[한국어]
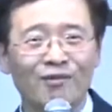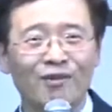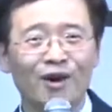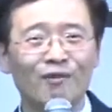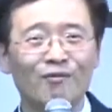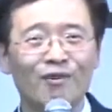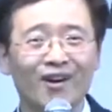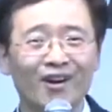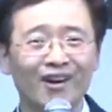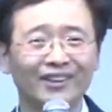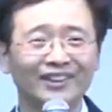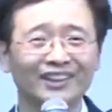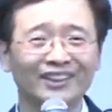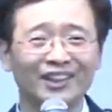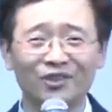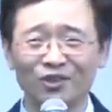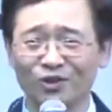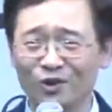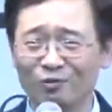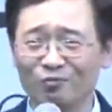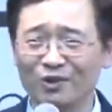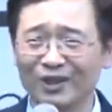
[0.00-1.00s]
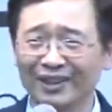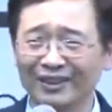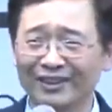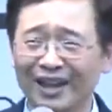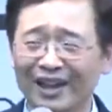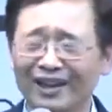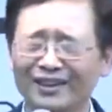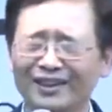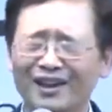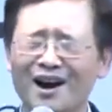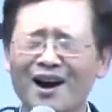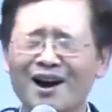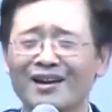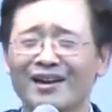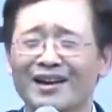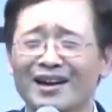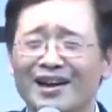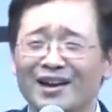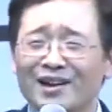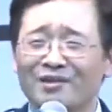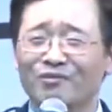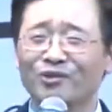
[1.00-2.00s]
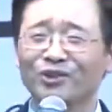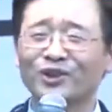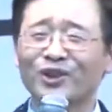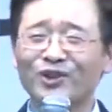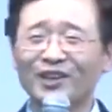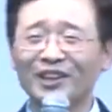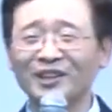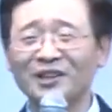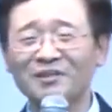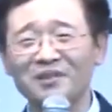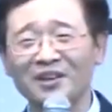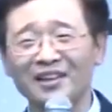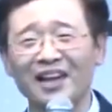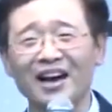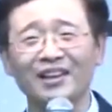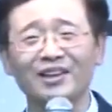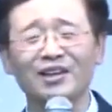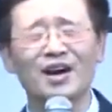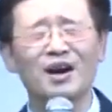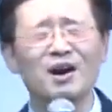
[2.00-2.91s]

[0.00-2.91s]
잡아먹을 듯한 눈빛, 내가 너무 무섭기 때문에 내가